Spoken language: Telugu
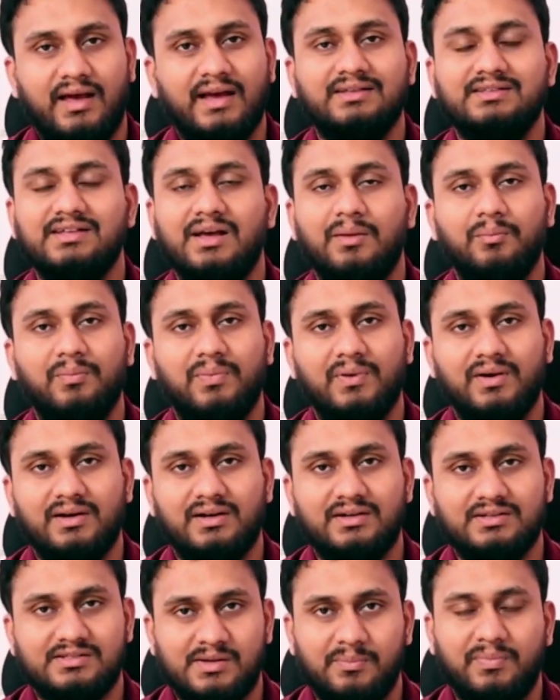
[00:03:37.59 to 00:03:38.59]
ఎగ్జాంపుల్
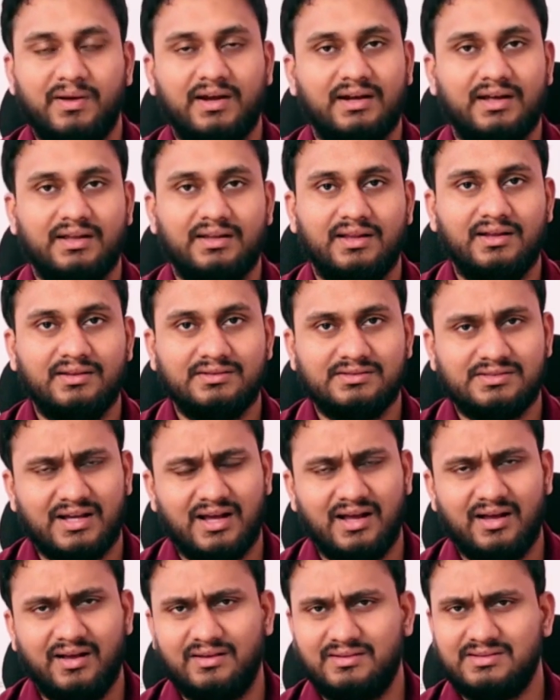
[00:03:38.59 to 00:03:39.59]
చెప్పాను కదా
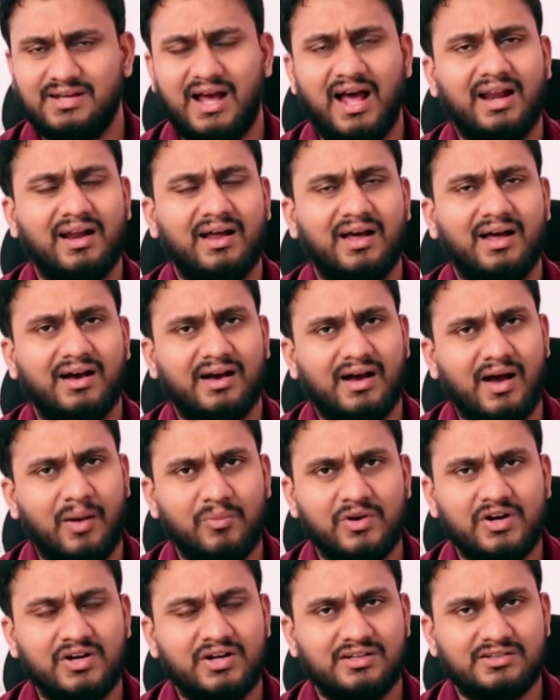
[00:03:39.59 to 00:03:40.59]
చాలా
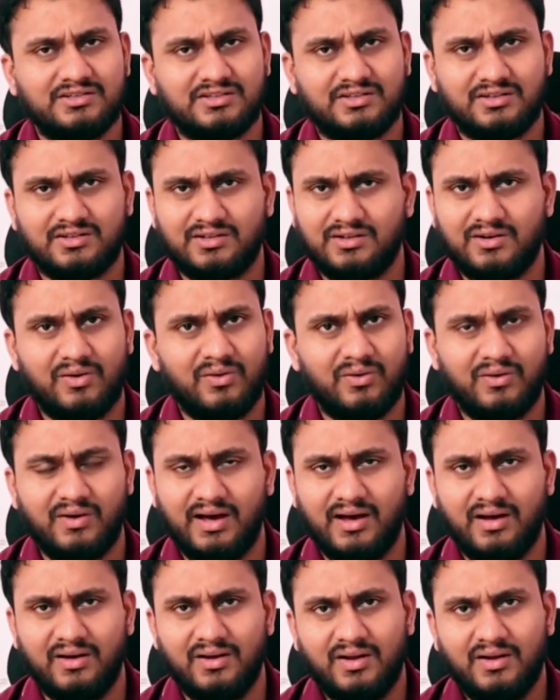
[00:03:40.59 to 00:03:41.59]
కమ్యూనిటీస్లో
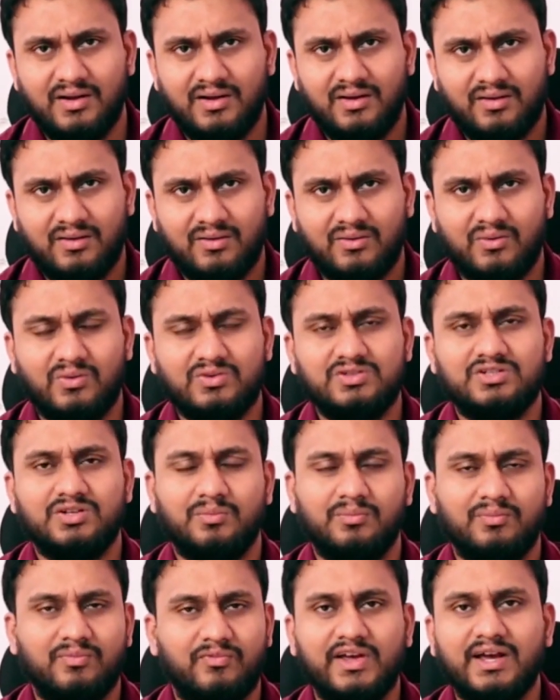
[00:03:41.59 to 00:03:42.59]

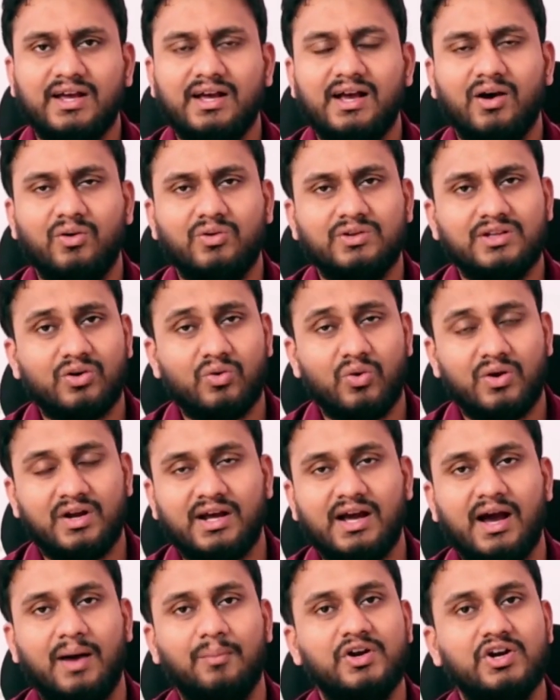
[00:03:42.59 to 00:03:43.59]
కొంచెం వీక్గా ఉంది
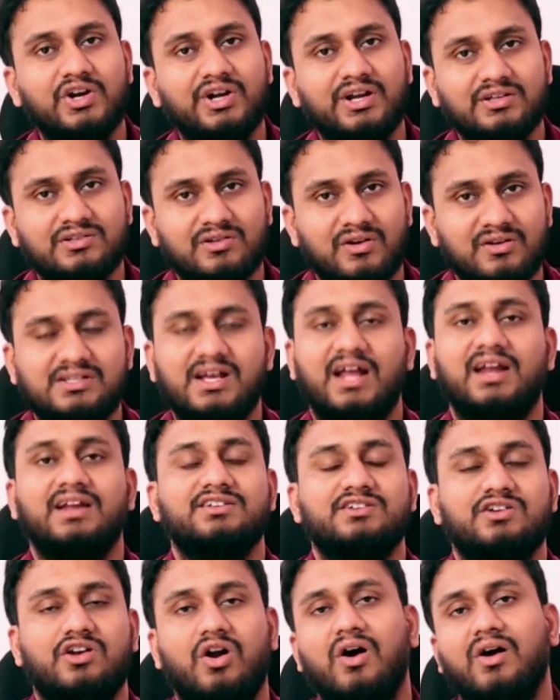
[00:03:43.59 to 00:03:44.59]
కొన్ని కమ్యూనిటీస్లో
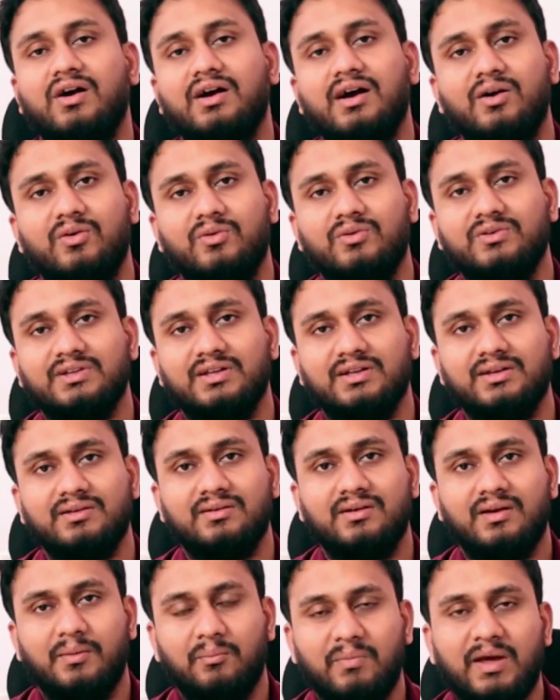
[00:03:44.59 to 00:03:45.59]
చాలా స్ట్రాంగ్గా ఉంది
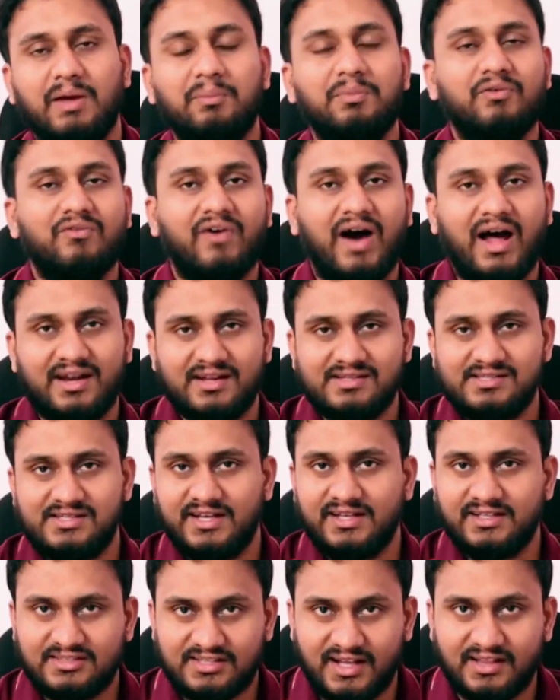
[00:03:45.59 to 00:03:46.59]
మేబీ వాళ్ళ
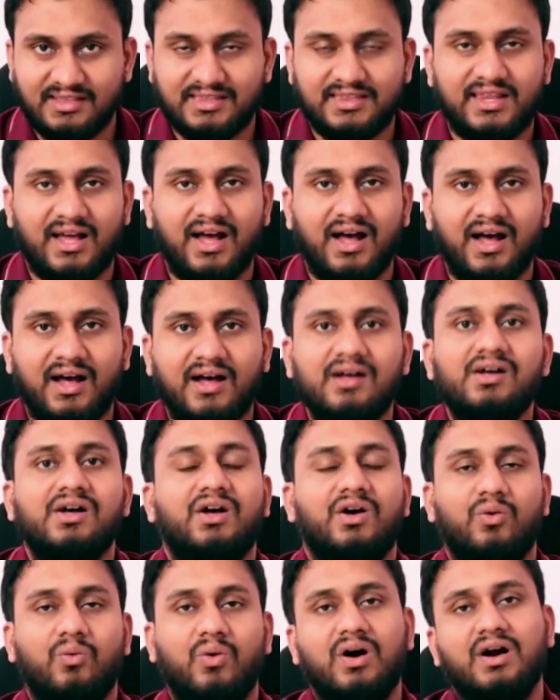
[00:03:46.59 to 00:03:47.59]
జీన్స్ అంతా
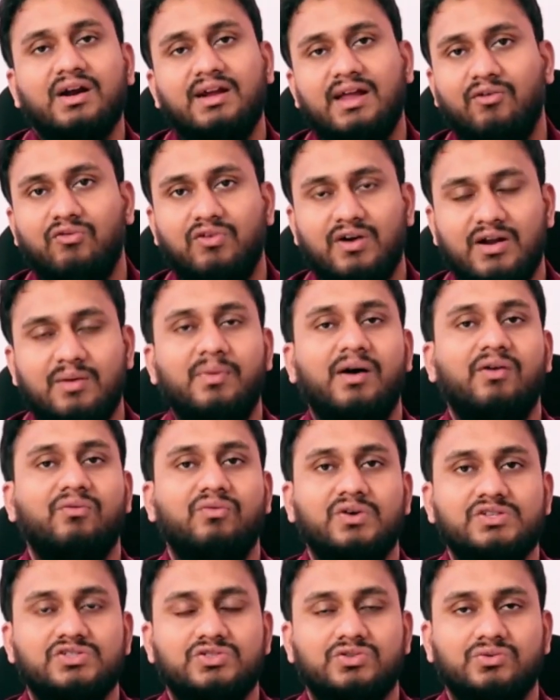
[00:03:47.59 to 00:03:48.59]
ఒకటి అవ్వడం
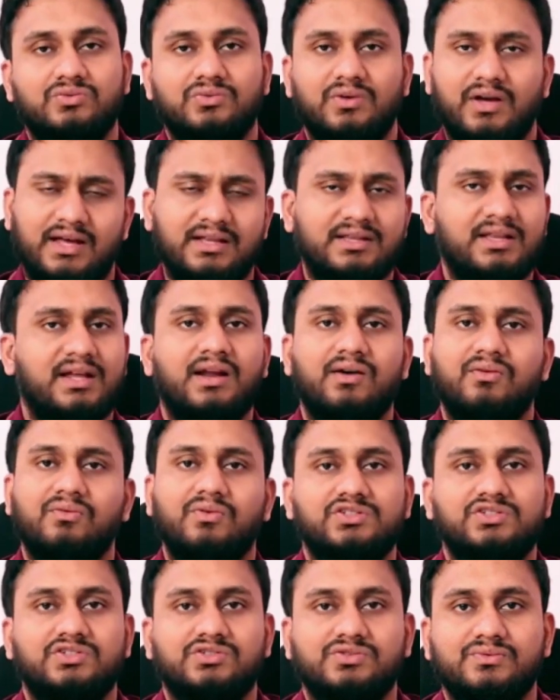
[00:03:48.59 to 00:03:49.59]
అవ్వచ్చు ఏదైనా
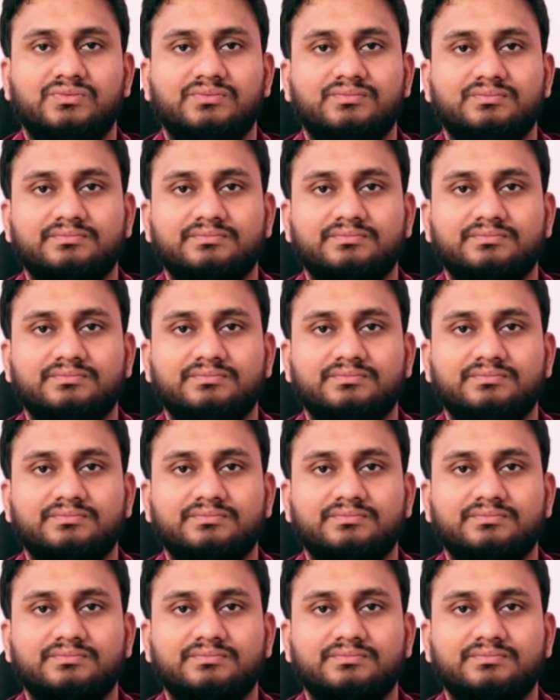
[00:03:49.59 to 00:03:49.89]
అవ్వచ్చు